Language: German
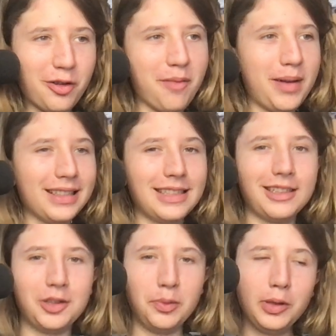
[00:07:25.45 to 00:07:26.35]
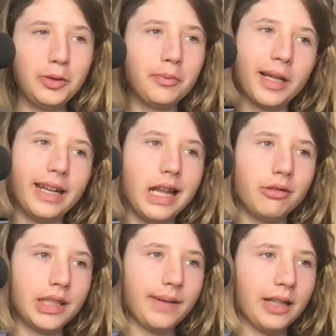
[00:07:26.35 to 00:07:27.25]
noch ein paar Sachen zum YouTube-Kanal.
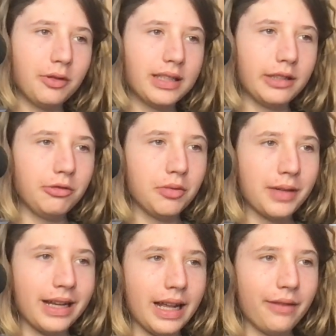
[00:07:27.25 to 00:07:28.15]
Und zwar hat unser YouTube-Kanal